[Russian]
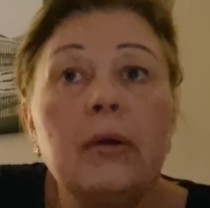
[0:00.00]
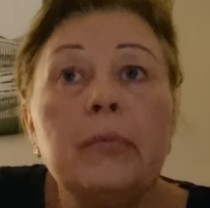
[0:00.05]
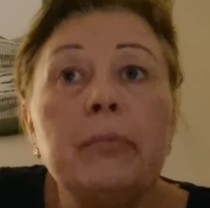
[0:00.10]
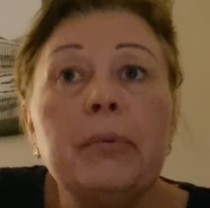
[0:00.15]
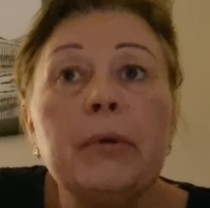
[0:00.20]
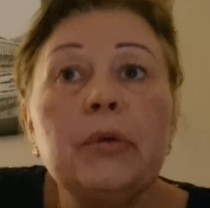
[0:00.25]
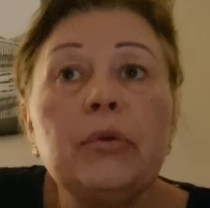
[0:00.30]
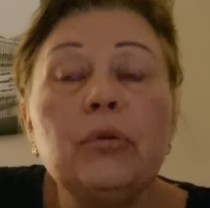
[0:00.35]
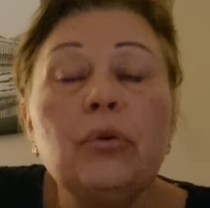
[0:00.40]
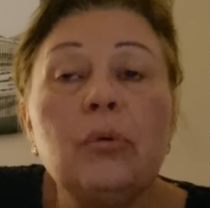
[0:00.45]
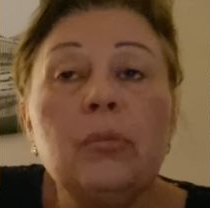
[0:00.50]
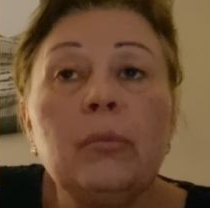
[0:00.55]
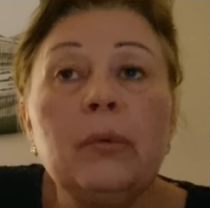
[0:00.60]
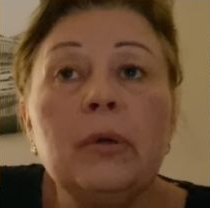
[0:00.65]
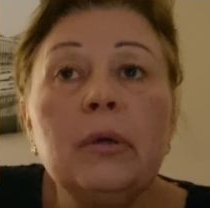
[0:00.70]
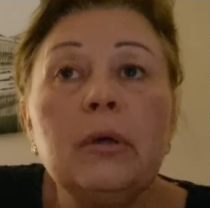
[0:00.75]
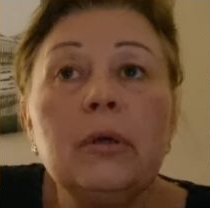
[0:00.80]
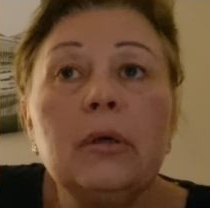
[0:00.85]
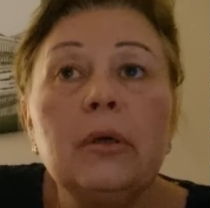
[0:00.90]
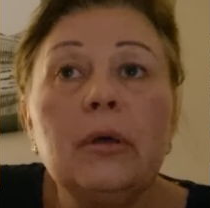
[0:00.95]
Потом,
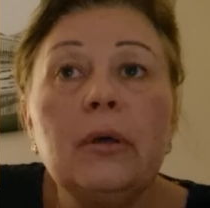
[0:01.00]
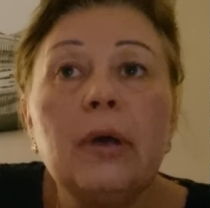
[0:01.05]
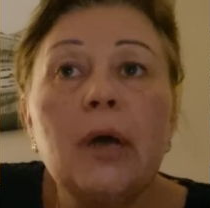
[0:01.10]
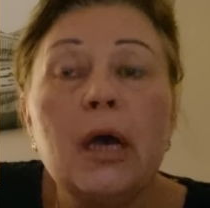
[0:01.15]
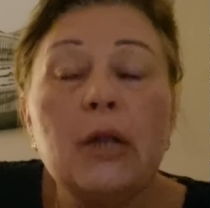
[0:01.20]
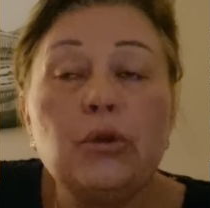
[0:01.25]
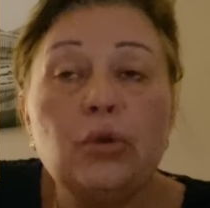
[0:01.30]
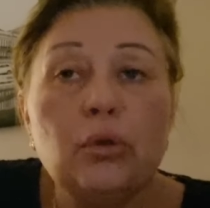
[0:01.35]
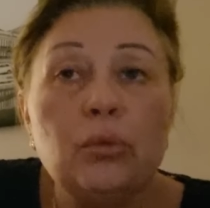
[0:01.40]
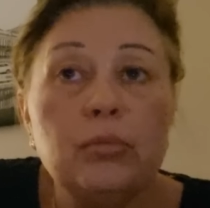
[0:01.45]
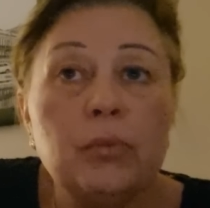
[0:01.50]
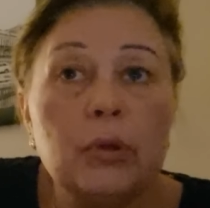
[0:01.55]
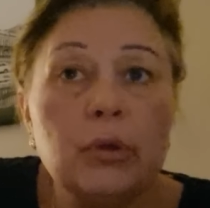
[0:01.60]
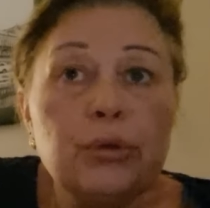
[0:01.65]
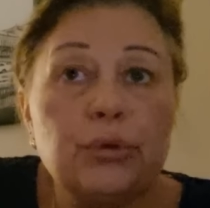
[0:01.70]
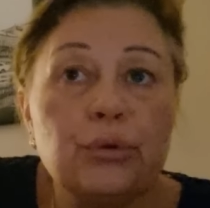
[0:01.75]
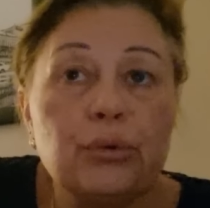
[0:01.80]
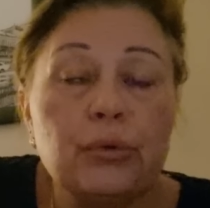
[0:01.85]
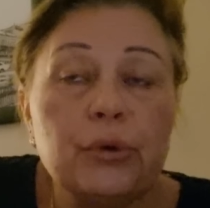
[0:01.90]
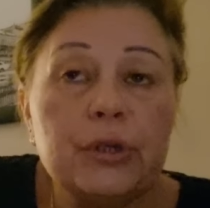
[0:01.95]
э, а тут был
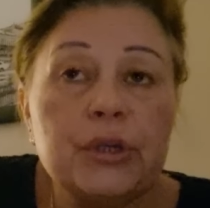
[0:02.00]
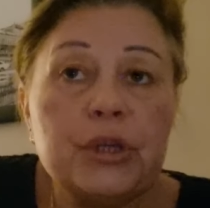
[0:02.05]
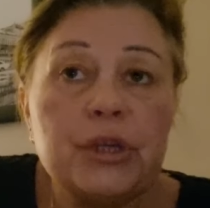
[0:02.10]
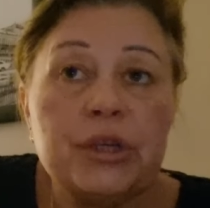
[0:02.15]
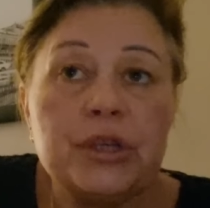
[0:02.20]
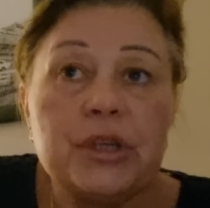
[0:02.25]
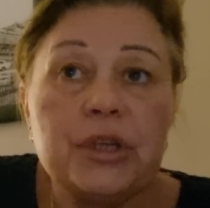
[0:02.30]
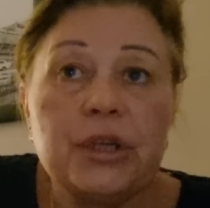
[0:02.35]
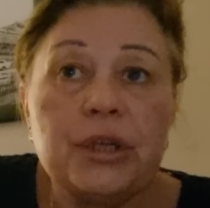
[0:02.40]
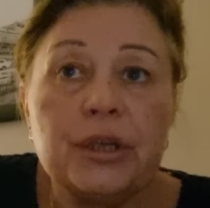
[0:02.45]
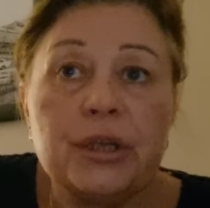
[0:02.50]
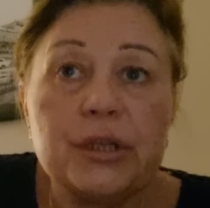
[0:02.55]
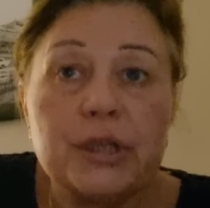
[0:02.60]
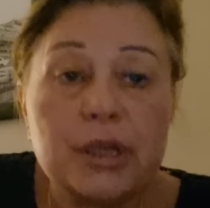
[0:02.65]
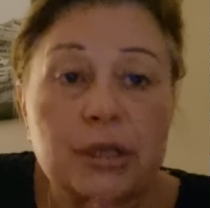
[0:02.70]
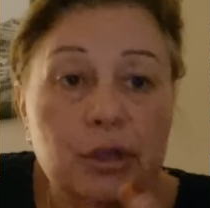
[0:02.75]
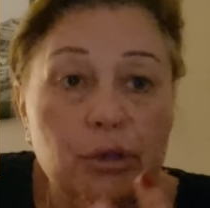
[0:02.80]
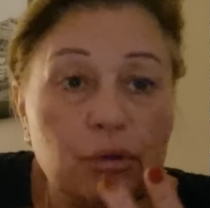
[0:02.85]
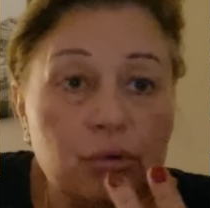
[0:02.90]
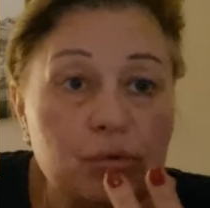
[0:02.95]
другой чеченец,
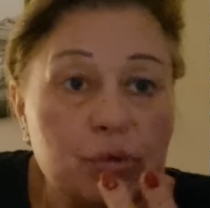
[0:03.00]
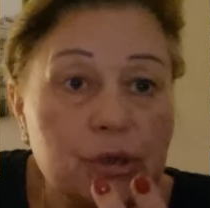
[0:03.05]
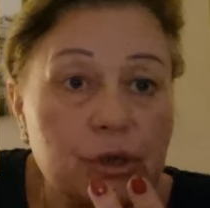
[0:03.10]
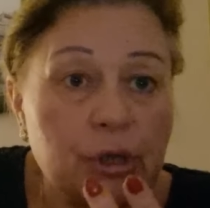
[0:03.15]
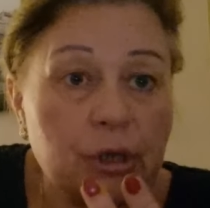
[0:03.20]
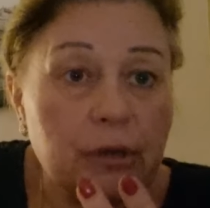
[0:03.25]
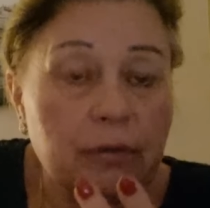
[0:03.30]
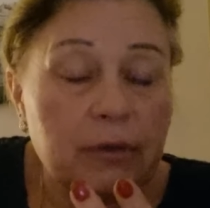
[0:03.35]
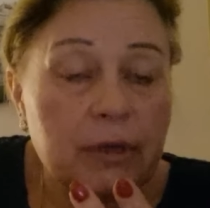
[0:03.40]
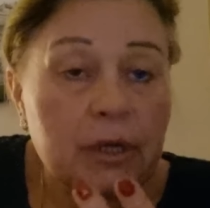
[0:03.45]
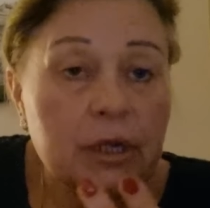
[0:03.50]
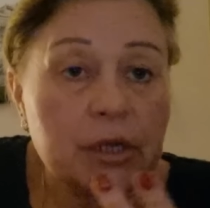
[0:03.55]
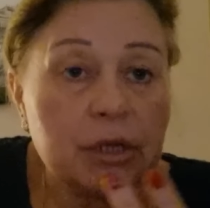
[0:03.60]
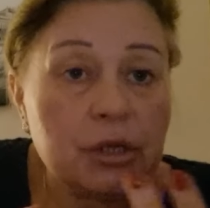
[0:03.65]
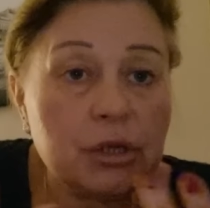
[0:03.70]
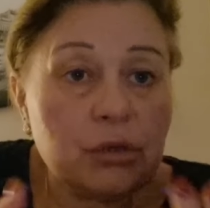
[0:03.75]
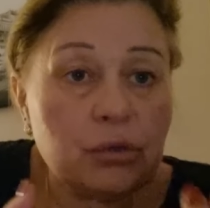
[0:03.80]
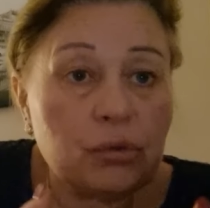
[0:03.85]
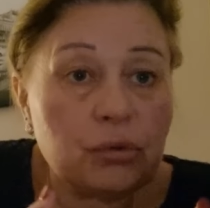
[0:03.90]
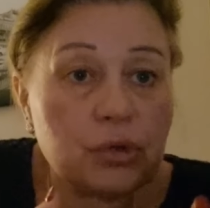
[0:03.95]
этот
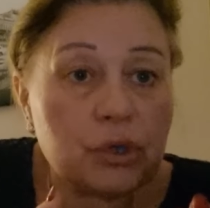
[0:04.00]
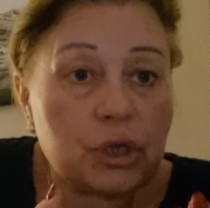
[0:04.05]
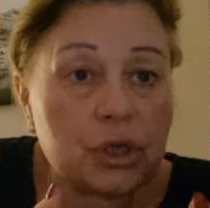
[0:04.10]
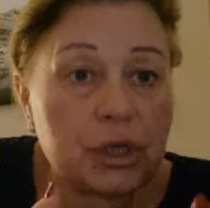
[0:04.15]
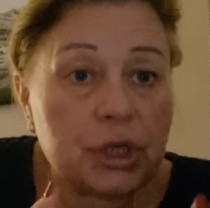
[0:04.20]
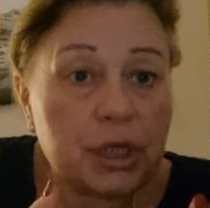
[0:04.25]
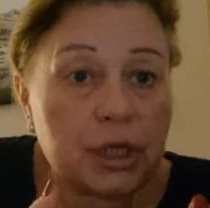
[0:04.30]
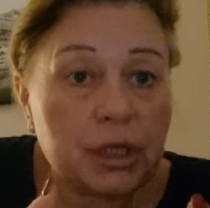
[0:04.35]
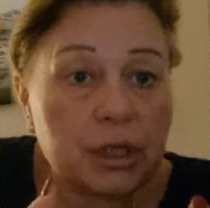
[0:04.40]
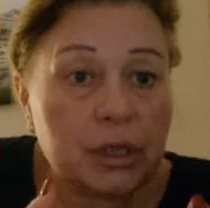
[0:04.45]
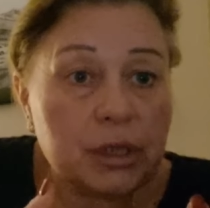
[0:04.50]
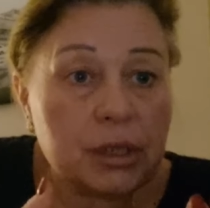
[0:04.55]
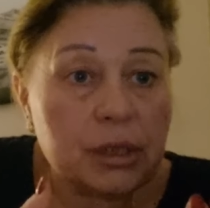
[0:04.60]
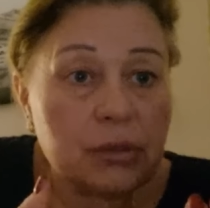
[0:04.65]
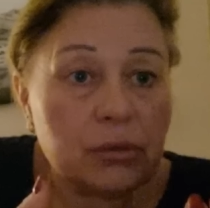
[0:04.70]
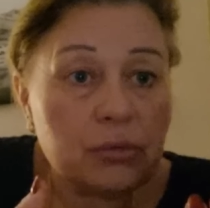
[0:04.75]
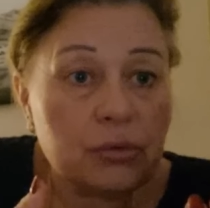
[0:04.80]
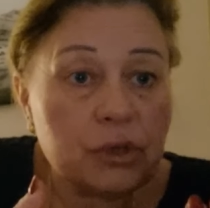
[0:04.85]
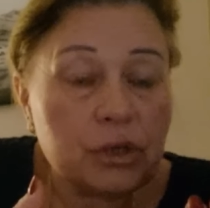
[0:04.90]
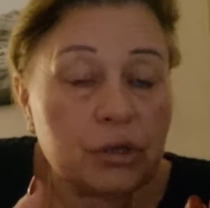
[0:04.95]
русскоговорящий, тут чеченец,
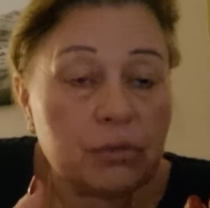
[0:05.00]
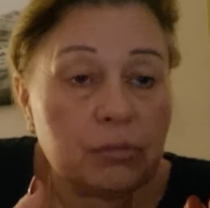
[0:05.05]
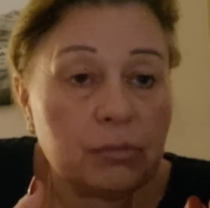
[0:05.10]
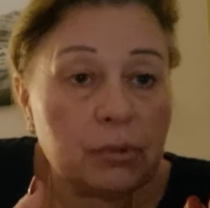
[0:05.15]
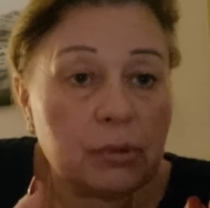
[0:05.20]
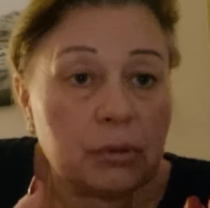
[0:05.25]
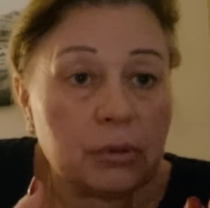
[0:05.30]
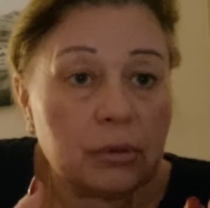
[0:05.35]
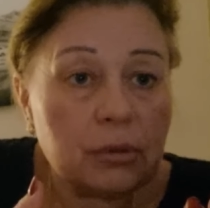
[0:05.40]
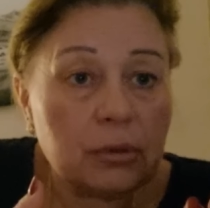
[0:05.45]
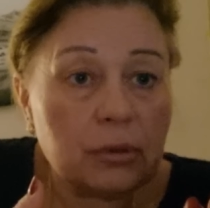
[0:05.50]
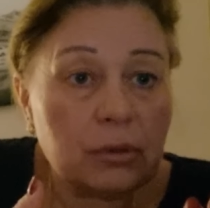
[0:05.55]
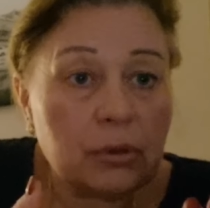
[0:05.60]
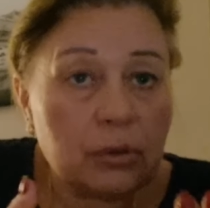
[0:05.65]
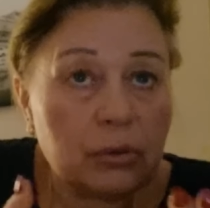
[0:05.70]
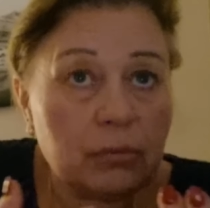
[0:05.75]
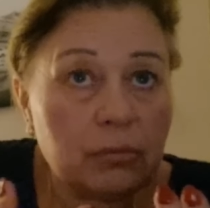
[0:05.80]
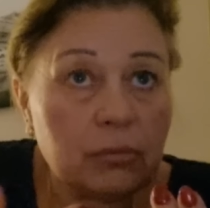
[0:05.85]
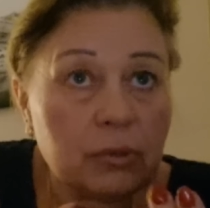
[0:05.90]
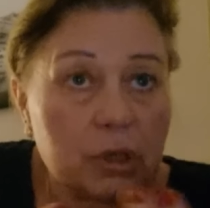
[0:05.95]
короче, был,
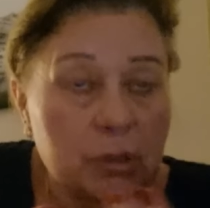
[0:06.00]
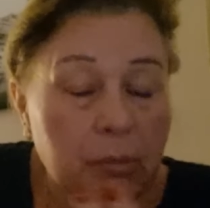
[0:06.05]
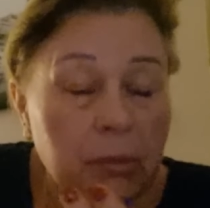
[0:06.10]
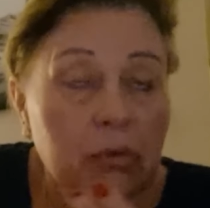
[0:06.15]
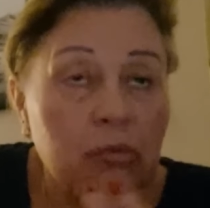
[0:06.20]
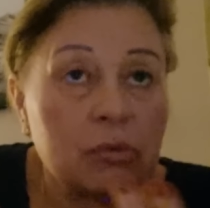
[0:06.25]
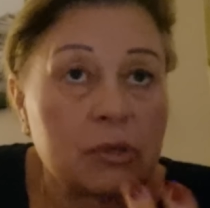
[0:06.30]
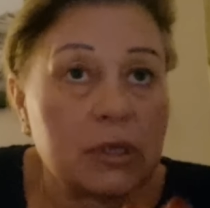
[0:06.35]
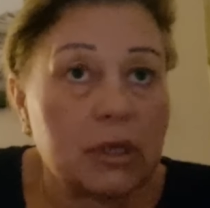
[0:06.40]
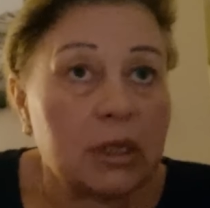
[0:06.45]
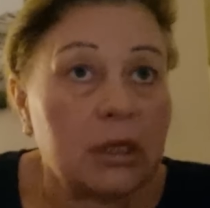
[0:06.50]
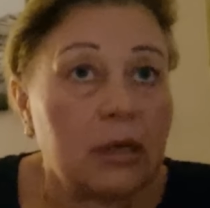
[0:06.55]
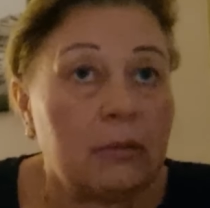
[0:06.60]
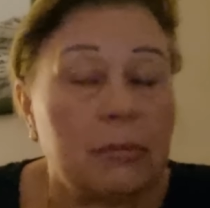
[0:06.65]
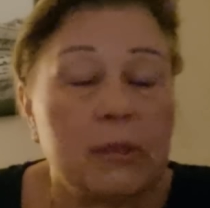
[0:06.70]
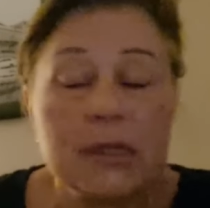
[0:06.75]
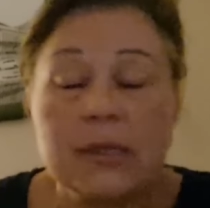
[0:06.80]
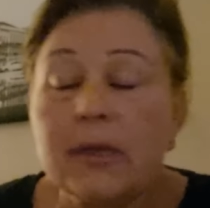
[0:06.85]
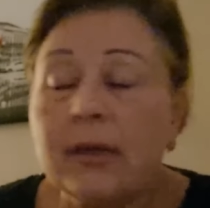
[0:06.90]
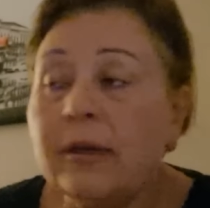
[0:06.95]
э, ну, типа русский
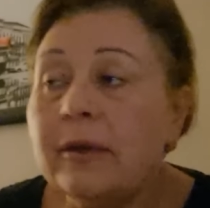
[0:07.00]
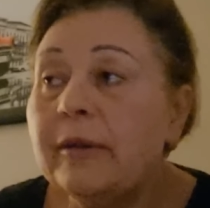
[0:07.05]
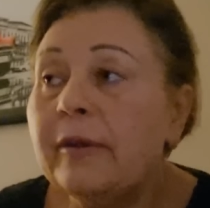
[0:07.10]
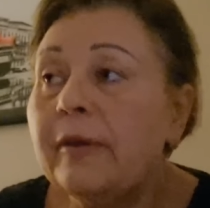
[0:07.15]
немец, да.